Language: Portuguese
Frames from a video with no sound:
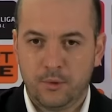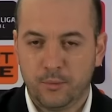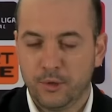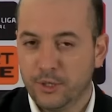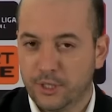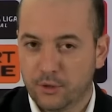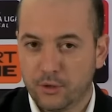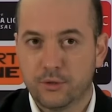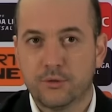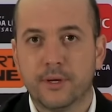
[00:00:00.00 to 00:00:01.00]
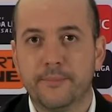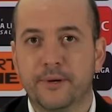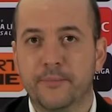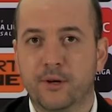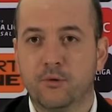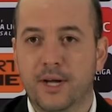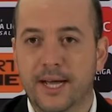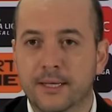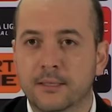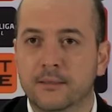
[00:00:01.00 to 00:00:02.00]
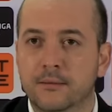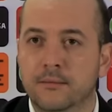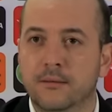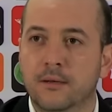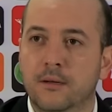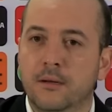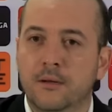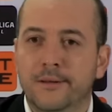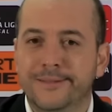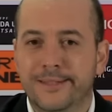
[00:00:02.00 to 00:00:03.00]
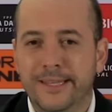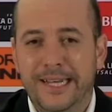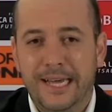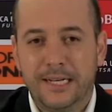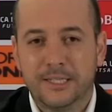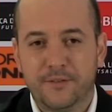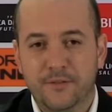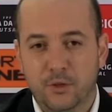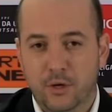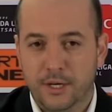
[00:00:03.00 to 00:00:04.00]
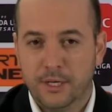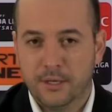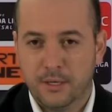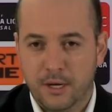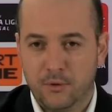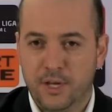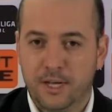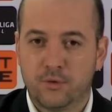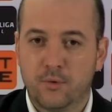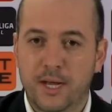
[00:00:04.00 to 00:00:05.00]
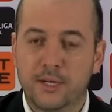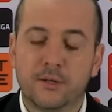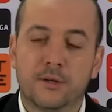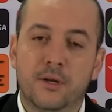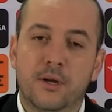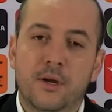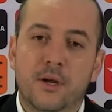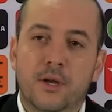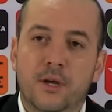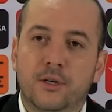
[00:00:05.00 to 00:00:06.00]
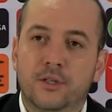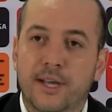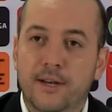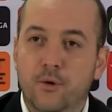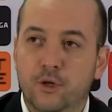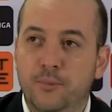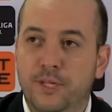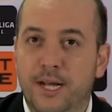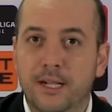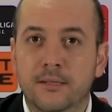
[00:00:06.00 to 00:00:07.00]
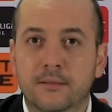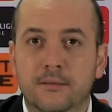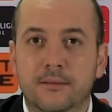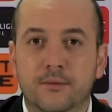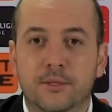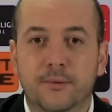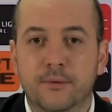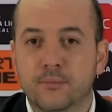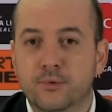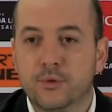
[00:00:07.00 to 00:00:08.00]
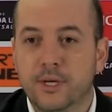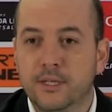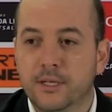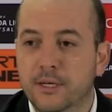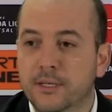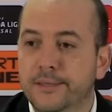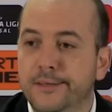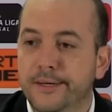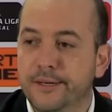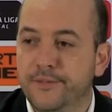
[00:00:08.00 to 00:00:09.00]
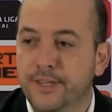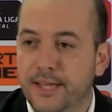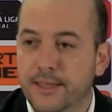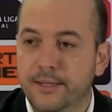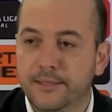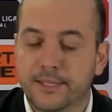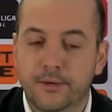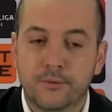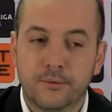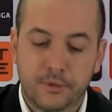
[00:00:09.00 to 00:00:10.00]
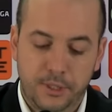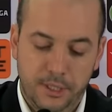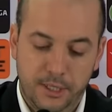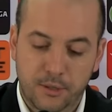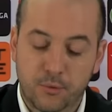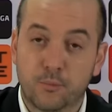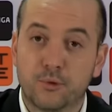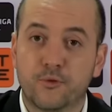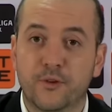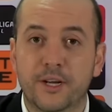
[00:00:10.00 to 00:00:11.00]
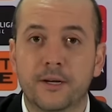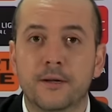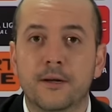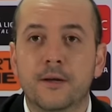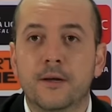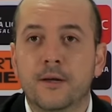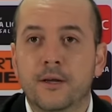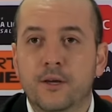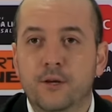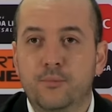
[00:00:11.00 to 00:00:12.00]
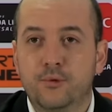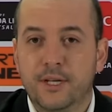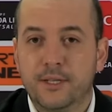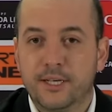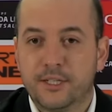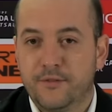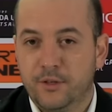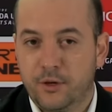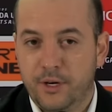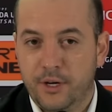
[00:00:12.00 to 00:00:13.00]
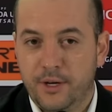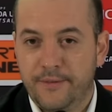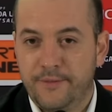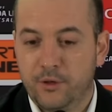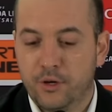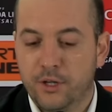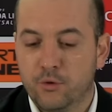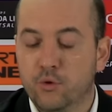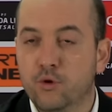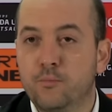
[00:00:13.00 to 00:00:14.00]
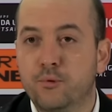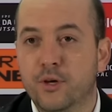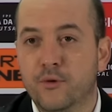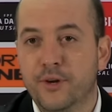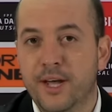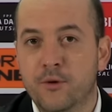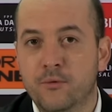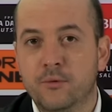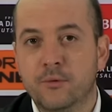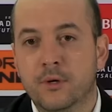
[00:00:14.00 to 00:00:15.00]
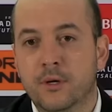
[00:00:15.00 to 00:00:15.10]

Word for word: Bom, boa noite a todos. Em primeiro lugar, dedicar esta vitória ao Tiago Soares, que está no hospital. Não sabemos ainda a gravidade da lesão que ele acabou por sofrer. E, portanto, esta vitória é a vitória do grupo, da união,